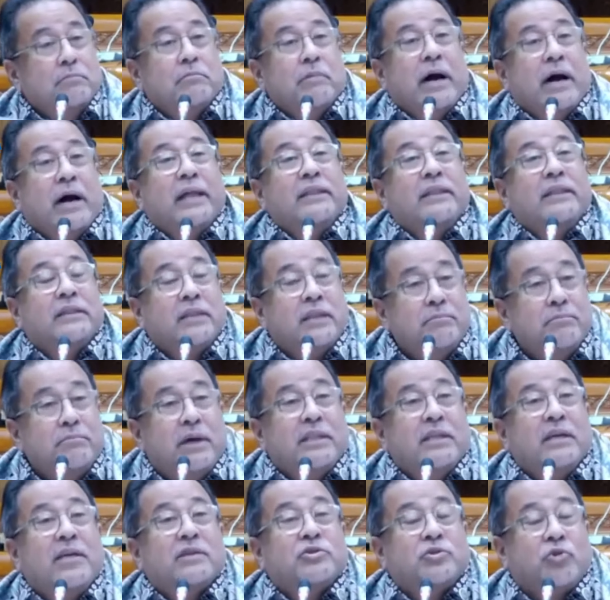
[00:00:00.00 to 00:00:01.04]
Banten
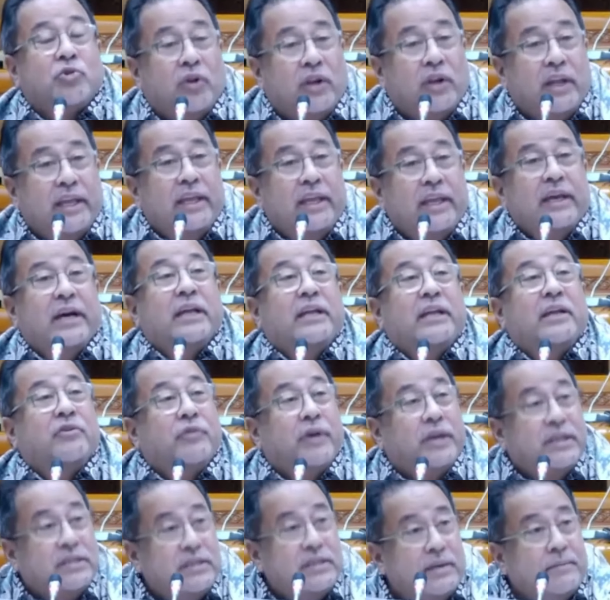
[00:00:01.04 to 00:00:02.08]
banyak sekolah yang nggak ada
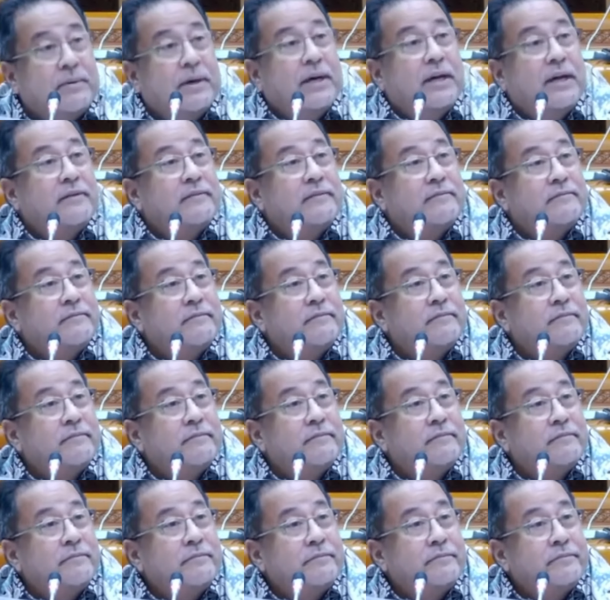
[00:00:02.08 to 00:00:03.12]
WC Pak.
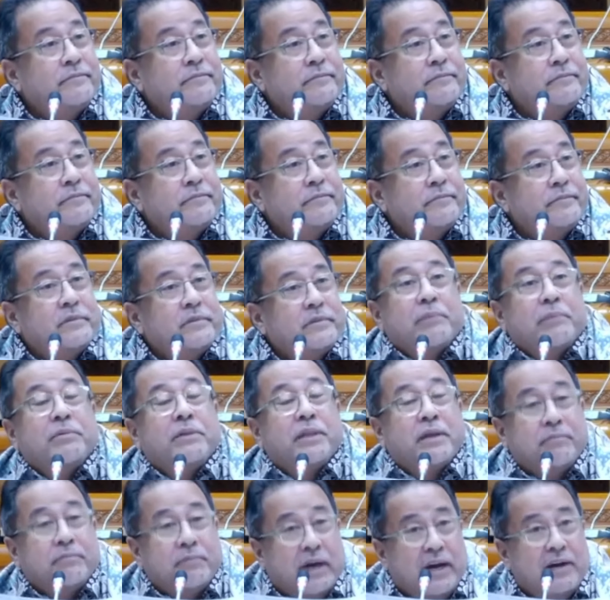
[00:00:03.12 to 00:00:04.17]
Saya
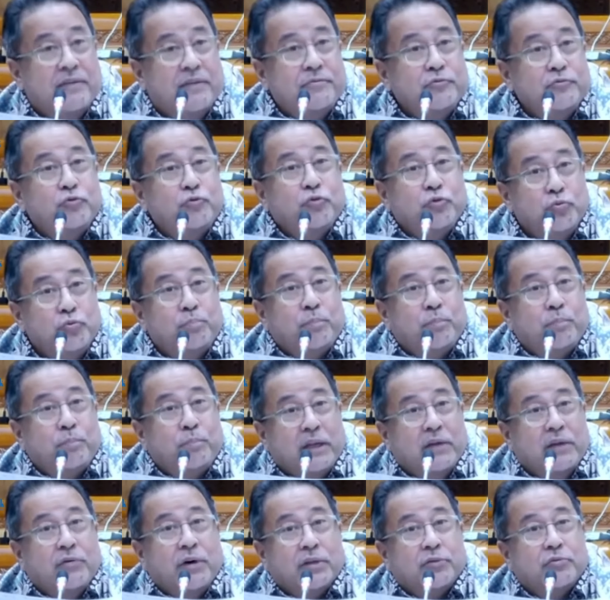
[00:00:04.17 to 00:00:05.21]
minta maaf dulu
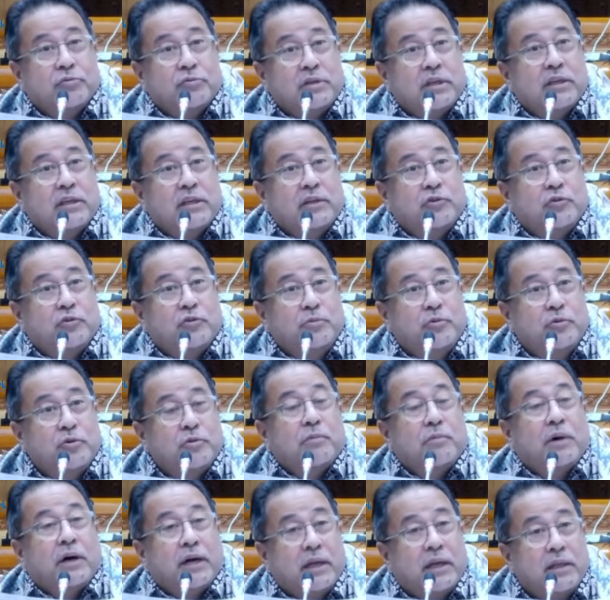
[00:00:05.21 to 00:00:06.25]
pada waktu saya jadi gubernur
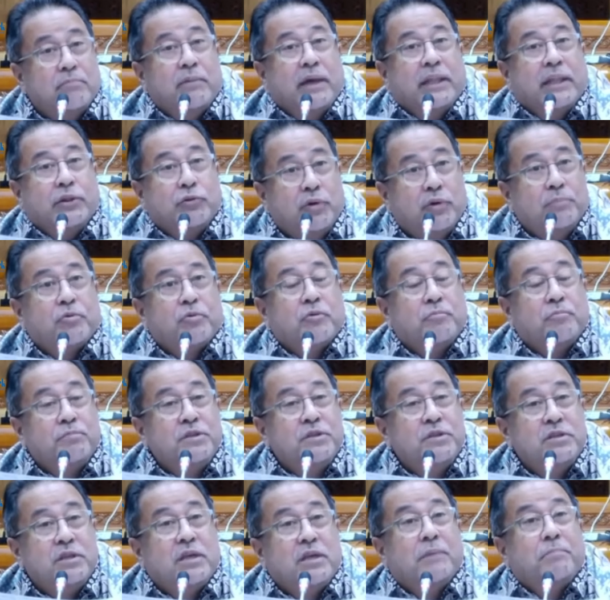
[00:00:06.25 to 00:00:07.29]
makanya bantuan
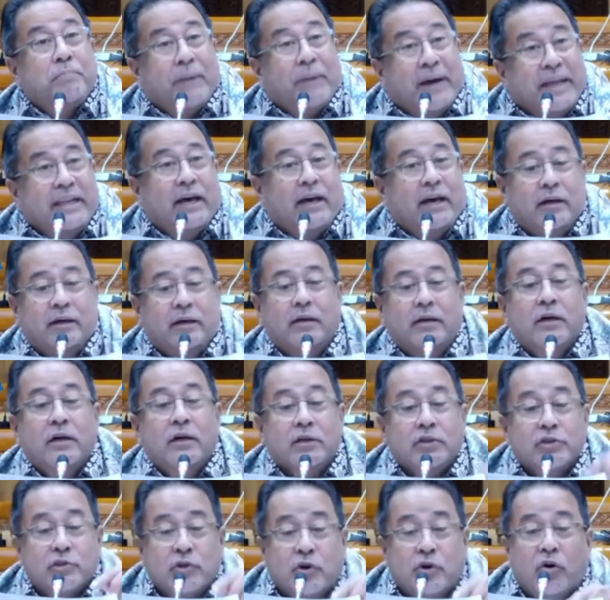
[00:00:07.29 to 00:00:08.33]
provinsi kepada
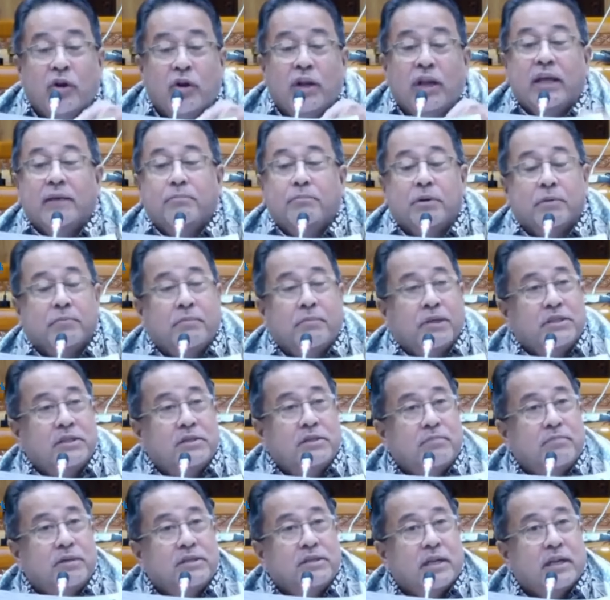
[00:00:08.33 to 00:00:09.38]
sekolah yang
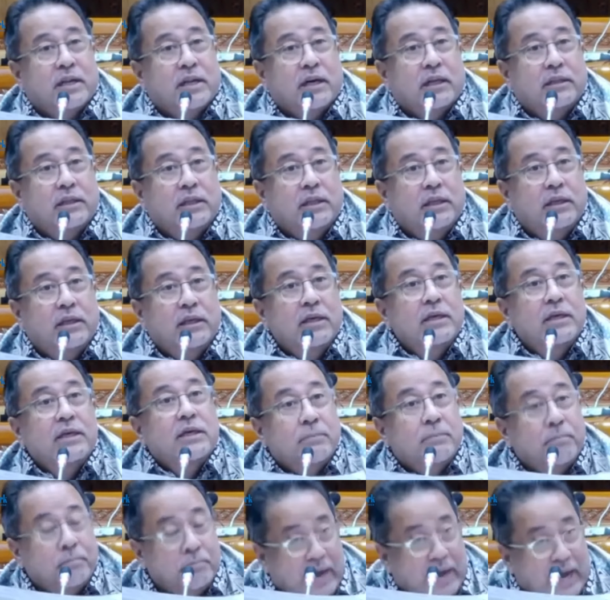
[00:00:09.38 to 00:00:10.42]
berbasis masyarakat ini
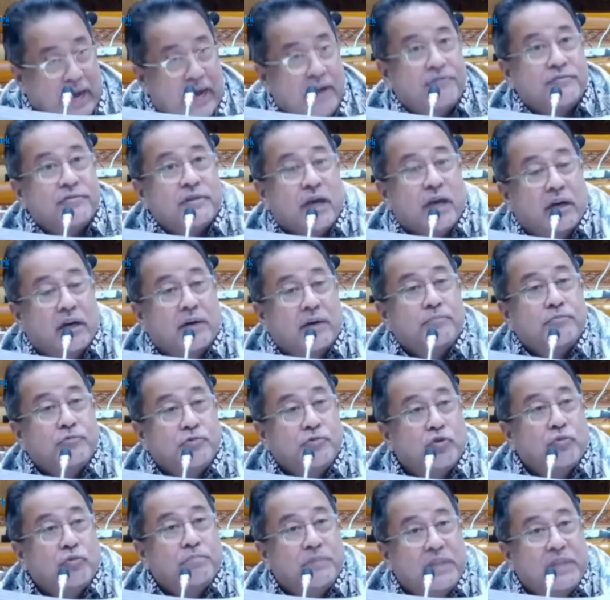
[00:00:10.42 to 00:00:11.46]
maaf saya anggap
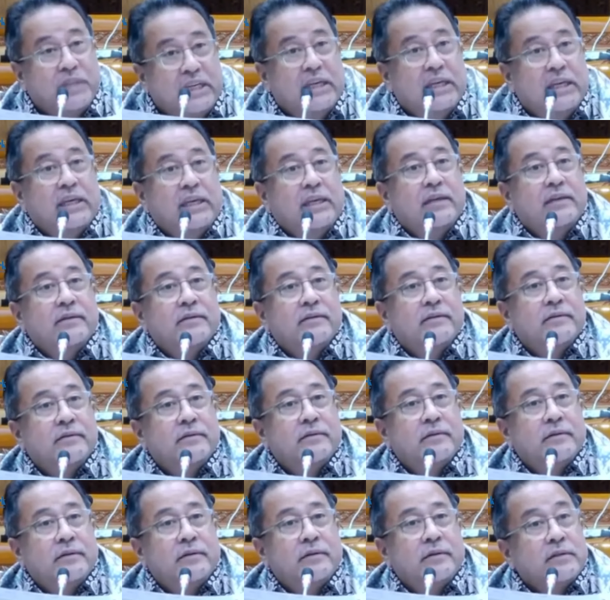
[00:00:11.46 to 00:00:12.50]
cukup tinggi.
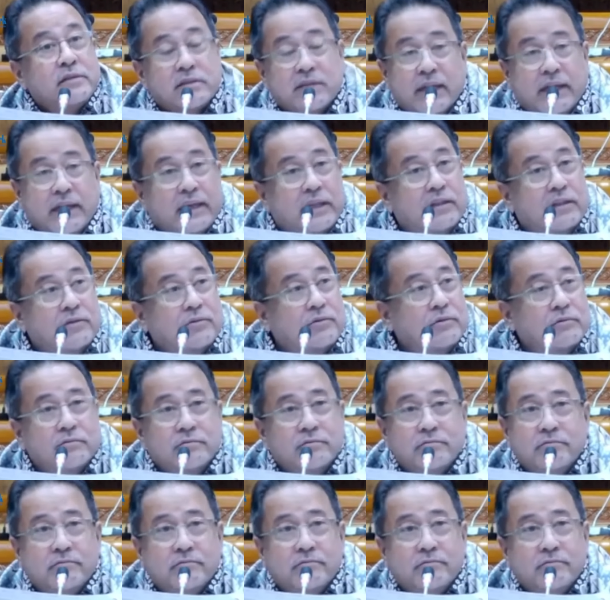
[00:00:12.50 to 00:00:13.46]
Setelah itu